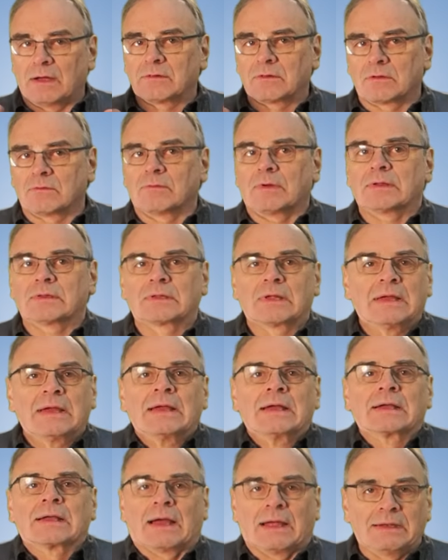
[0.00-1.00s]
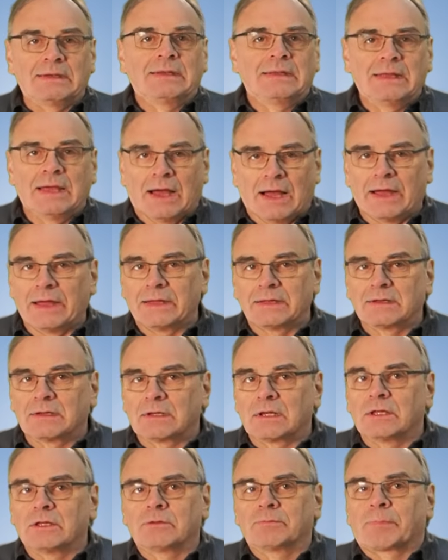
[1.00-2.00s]
also was kann die
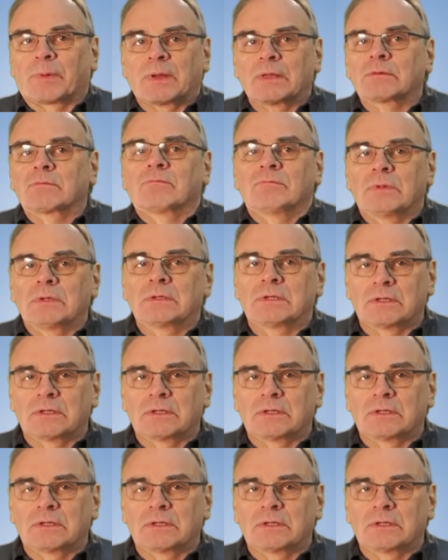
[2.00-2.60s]
eigentlich, bringt mir